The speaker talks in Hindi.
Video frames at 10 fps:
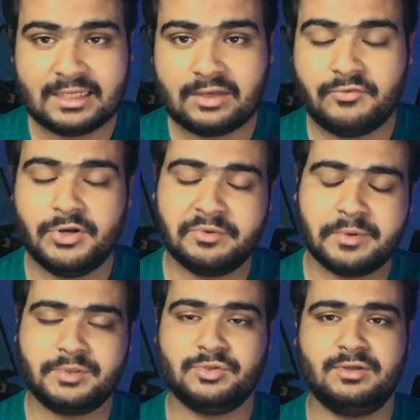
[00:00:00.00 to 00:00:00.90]
मिलती रहे वीडियो
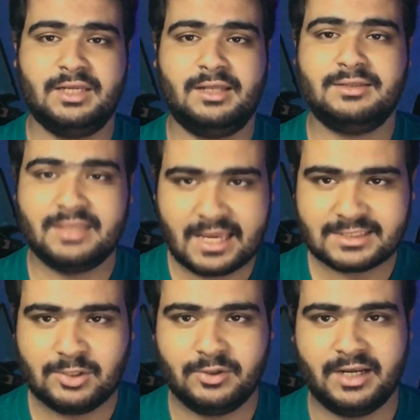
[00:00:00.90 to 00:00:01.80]
बहुत शुक्रिया
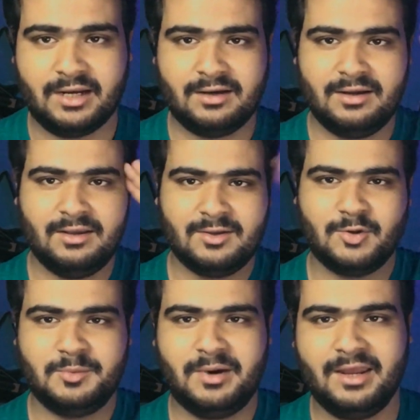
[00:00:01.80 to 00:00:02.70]
थैंक्स लॉट एंड
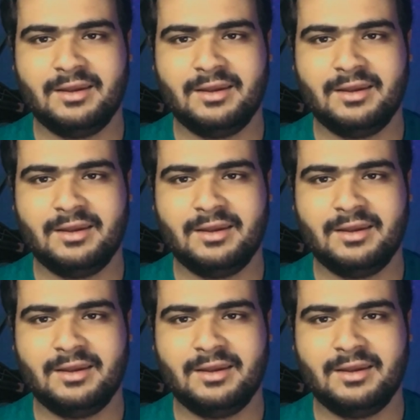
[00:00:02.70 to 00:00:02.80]
गुड